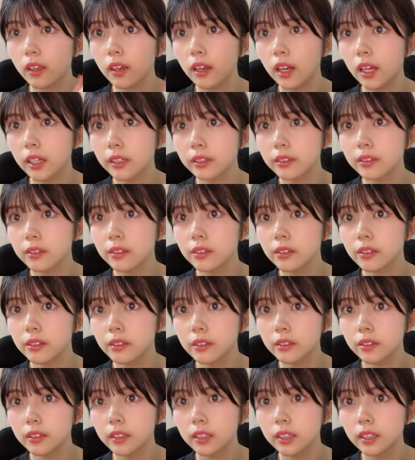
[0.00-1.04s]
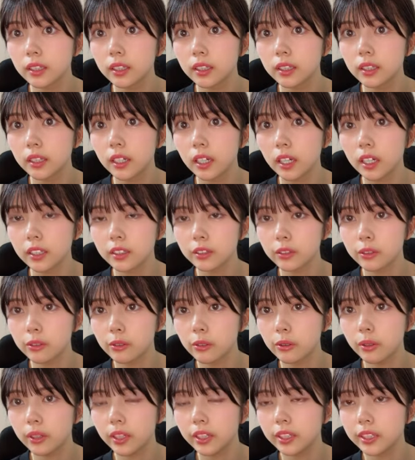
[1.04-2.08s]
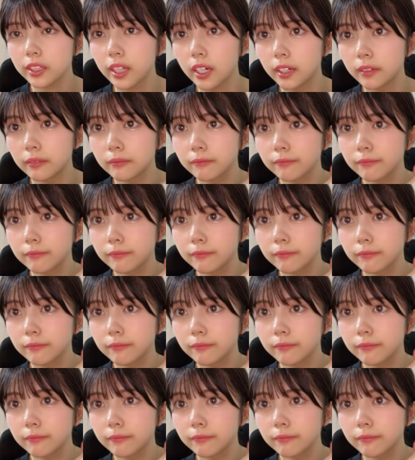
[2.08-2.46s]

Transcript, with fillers: 初初黒でした